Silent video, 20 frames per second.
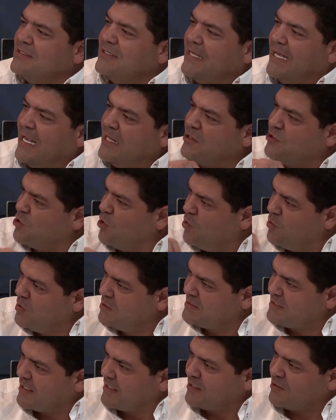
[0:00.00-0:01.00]
en todo
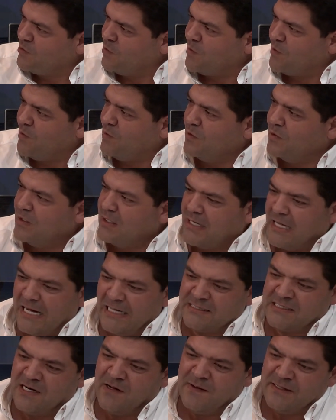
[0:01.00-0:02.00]
el territorio a
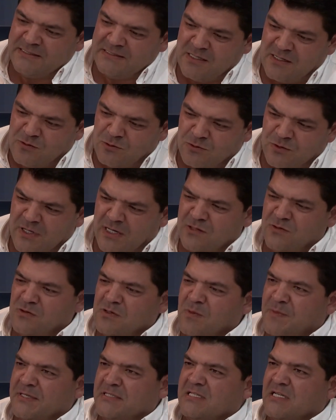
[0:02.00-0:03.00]
través de contratos
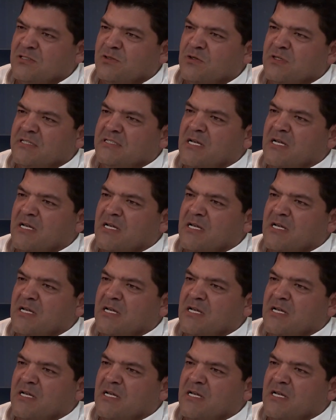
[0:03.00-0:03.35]
de prestación de